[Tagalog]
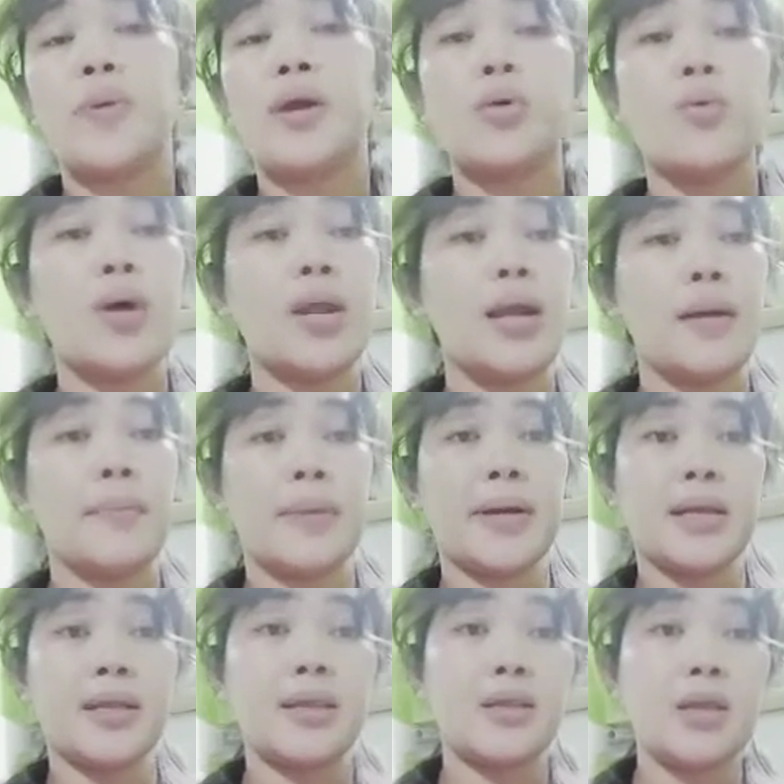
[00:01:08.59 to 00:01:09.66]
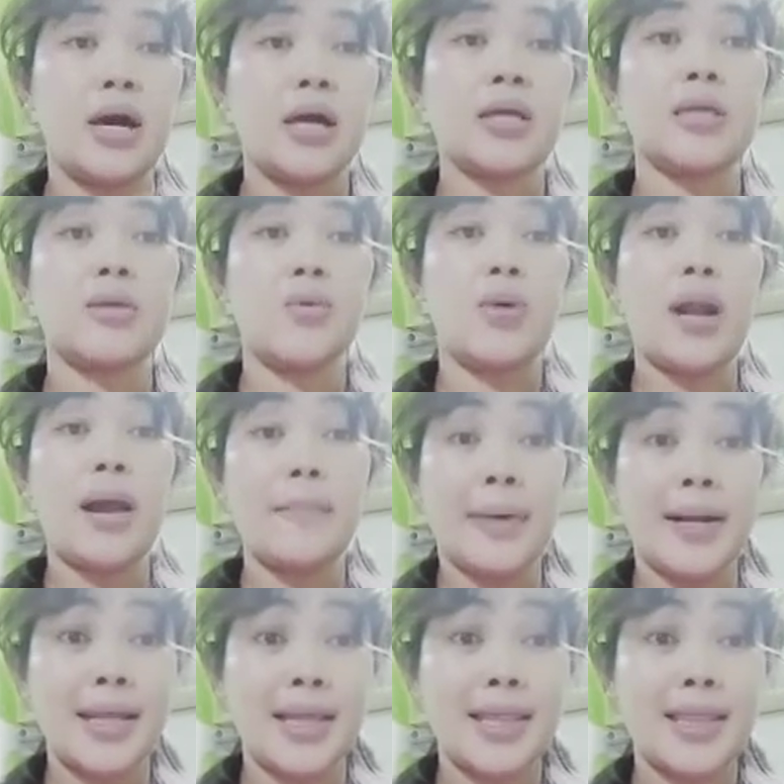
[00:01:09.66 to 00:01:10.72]
Pero wala pa rin, ang, wala
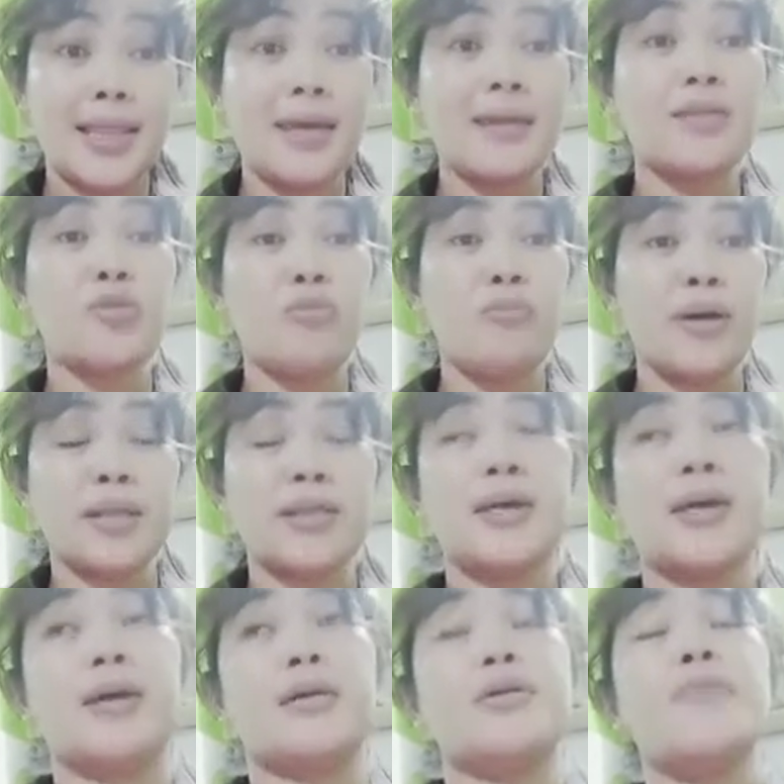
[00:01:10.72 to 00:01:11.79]
pa rin din dumating.